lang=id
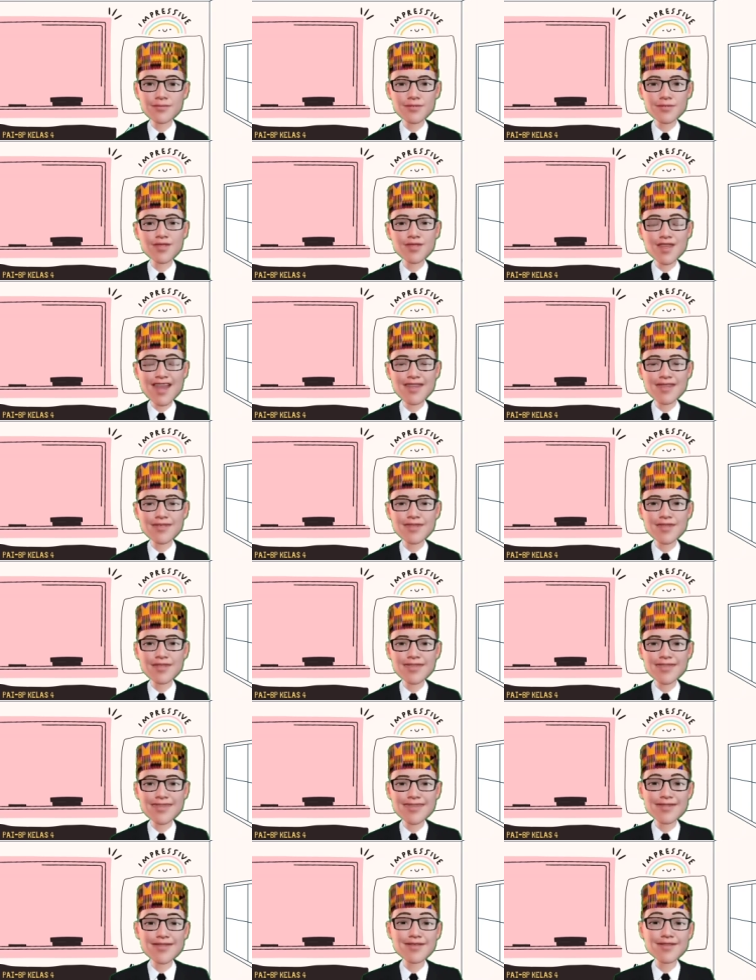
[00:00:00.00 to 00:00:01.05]
Coba
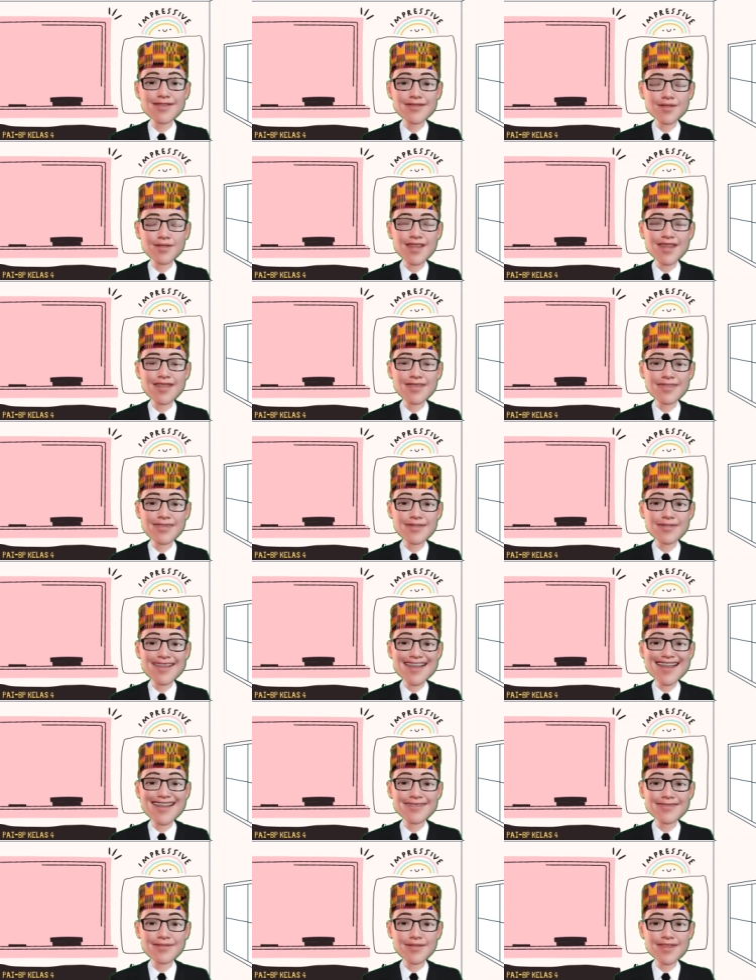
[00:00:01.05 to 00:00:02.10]
mari kita
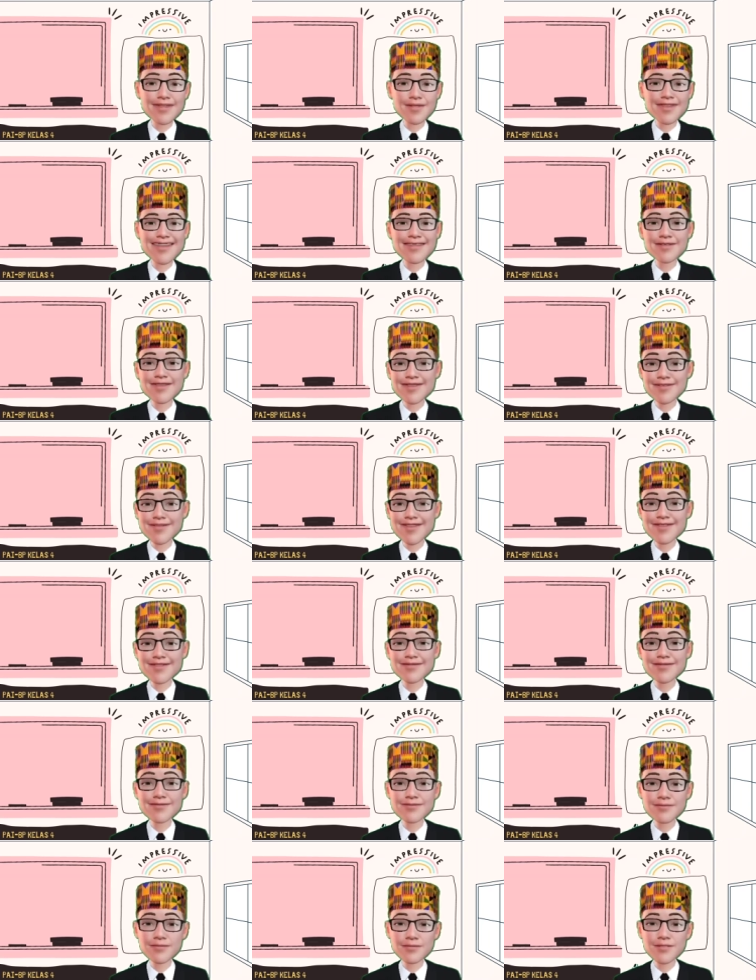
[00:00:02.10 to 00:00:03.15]
perhatikan
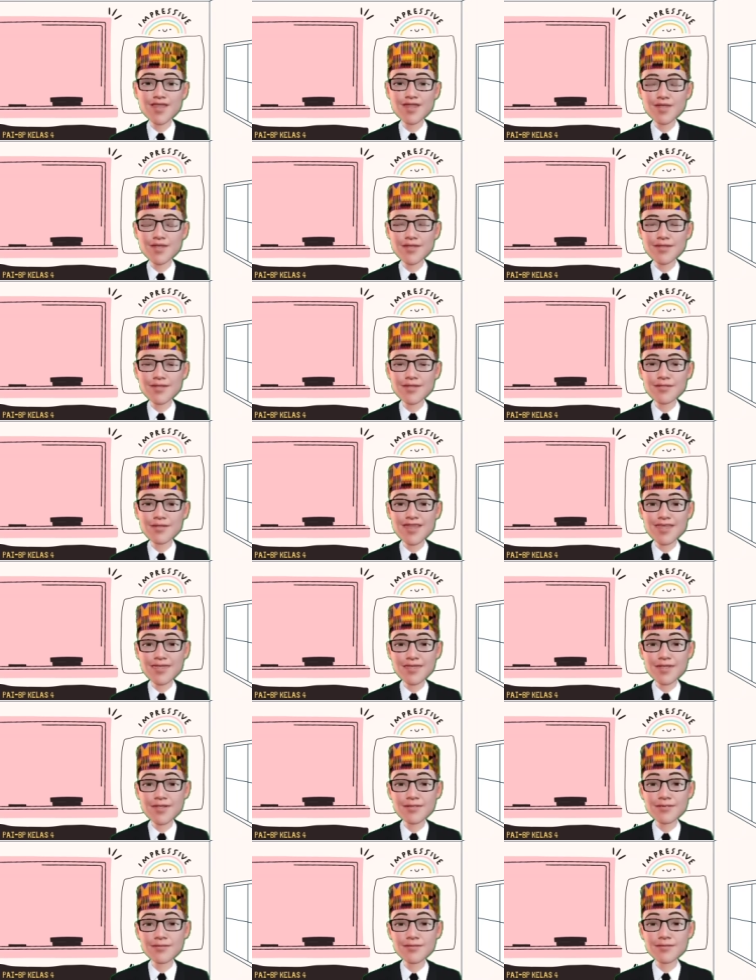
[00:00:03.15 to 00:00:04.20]
bagaimana
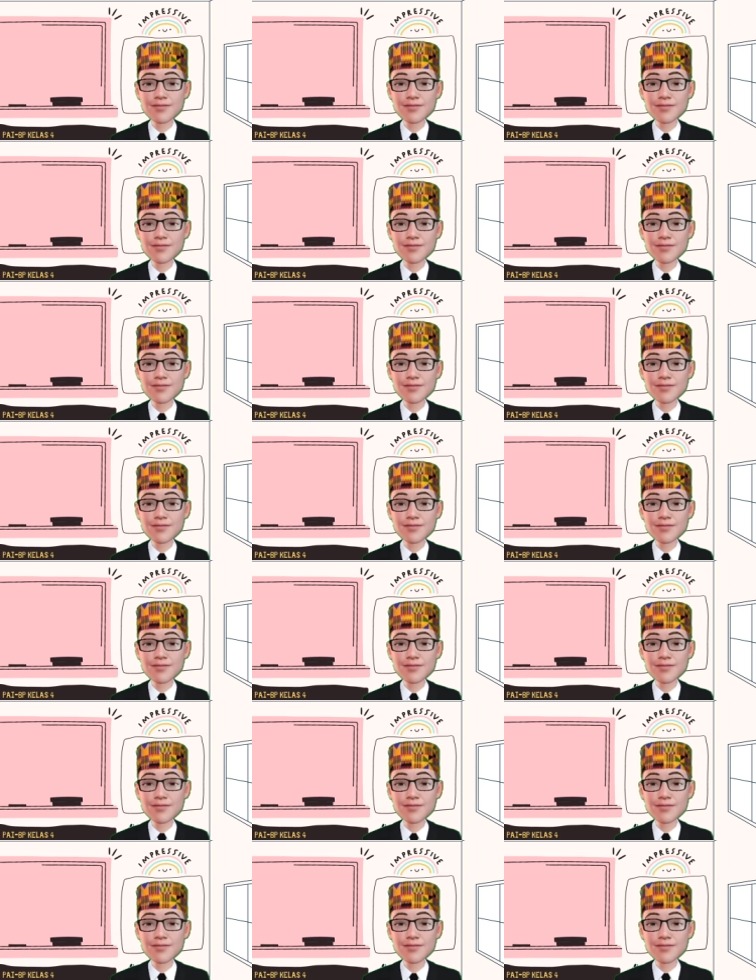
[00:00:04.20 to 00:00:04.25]
contoh